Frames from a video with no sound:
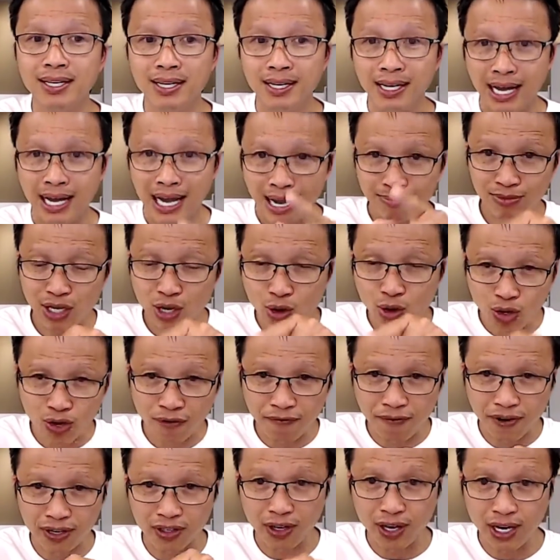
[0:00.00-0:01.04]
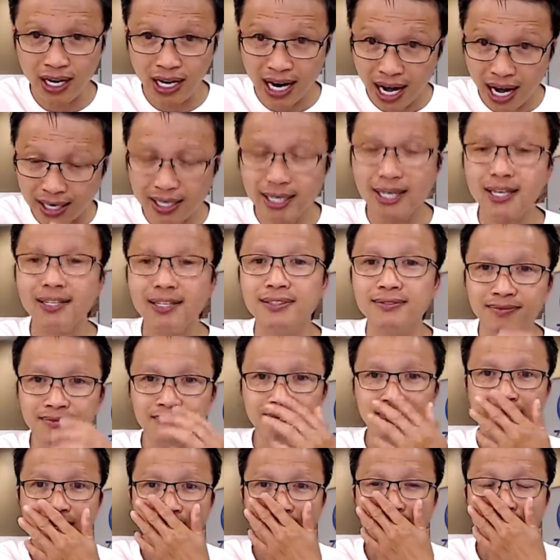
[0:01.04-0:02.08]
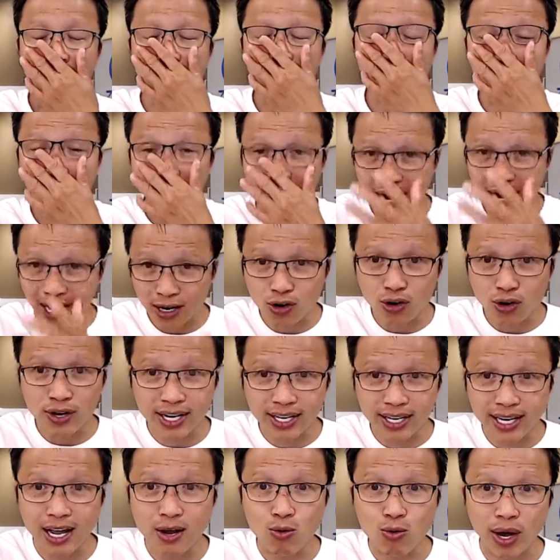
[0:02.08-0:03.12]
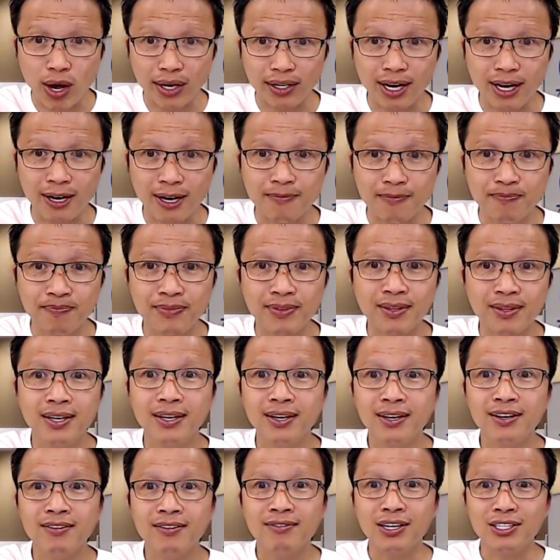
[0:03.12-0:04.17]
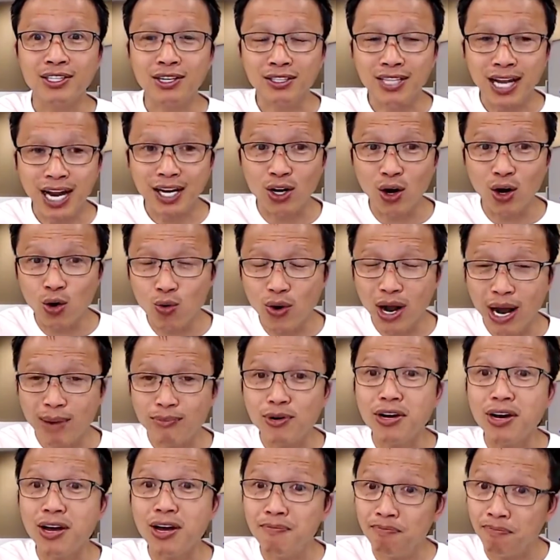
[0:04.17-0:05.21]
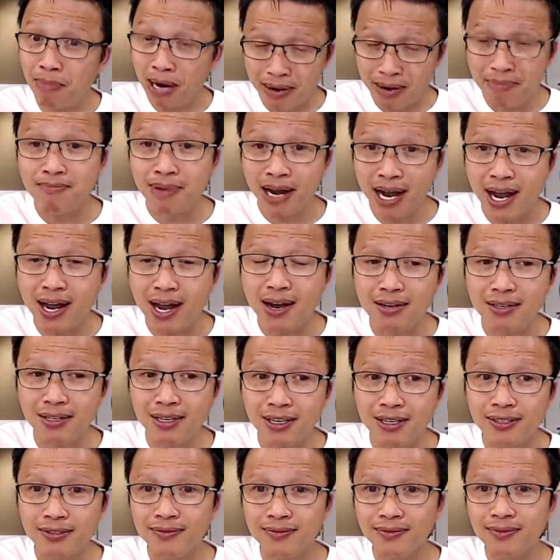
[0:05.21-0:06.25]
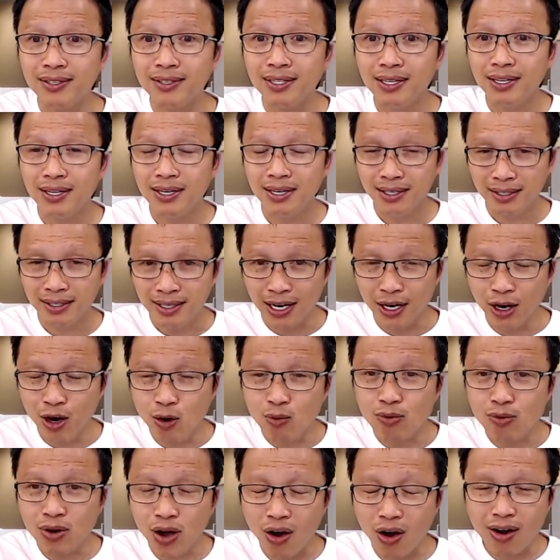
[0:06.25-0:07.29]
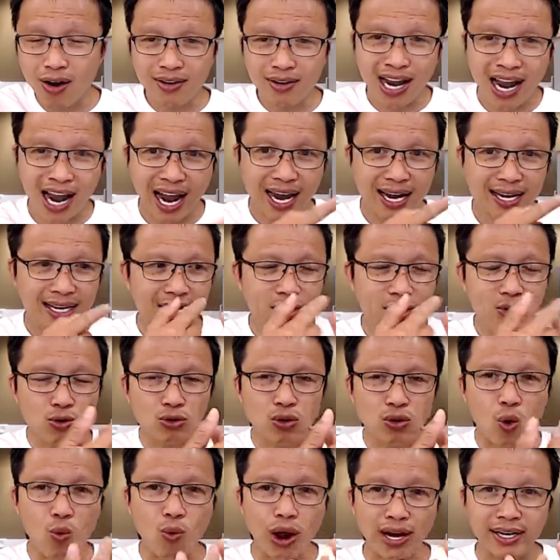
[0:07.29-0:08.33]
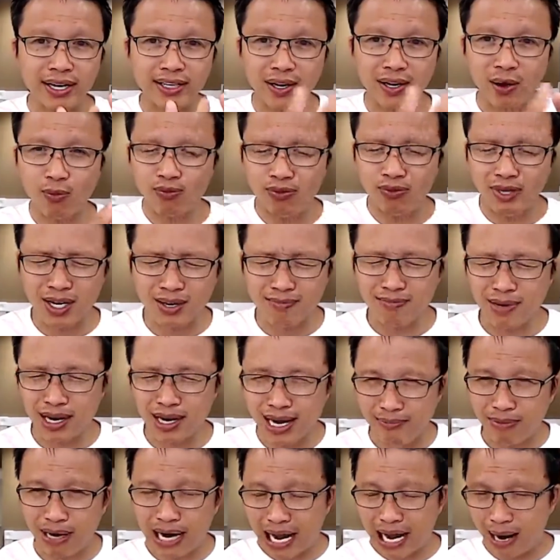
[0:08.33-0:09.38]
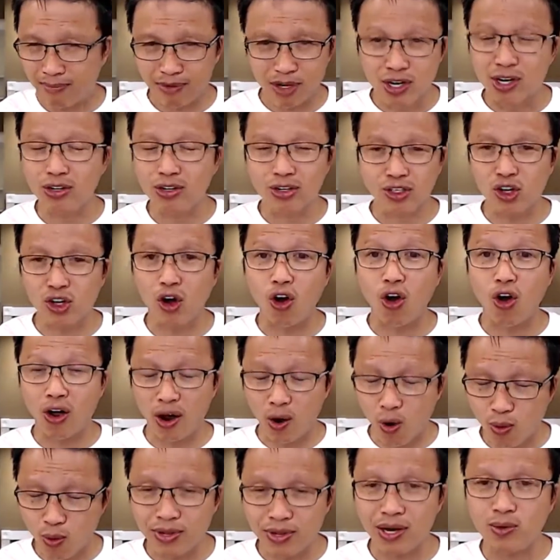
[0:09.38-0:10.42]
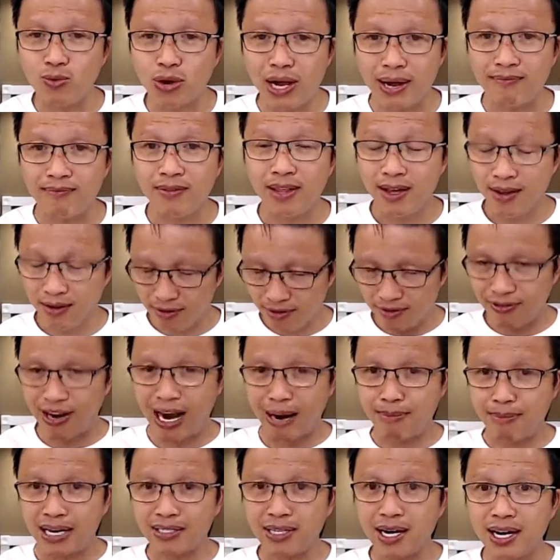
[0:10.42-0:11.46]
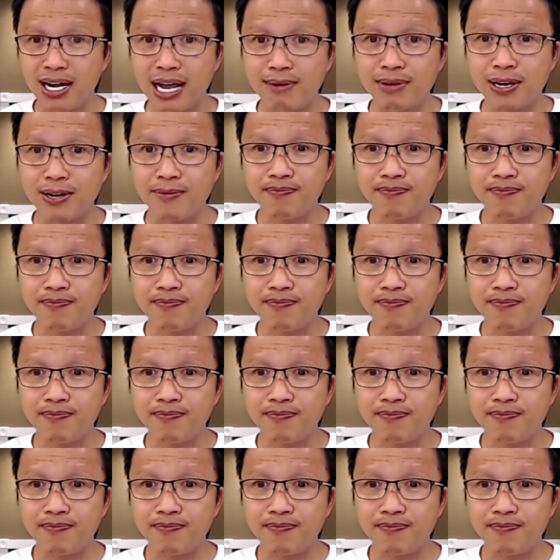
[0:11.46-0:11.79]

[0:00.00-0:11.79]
em thiếu cái phần đó lớn đó em phải có cái kế hoạch đó và sự thay đổi của em nó nên mạnh mẽ hơn nữa thì lúc đó hai cái yếu tố quan trọng nhất mà em làm được cho hôn nhân của em và bản thân em á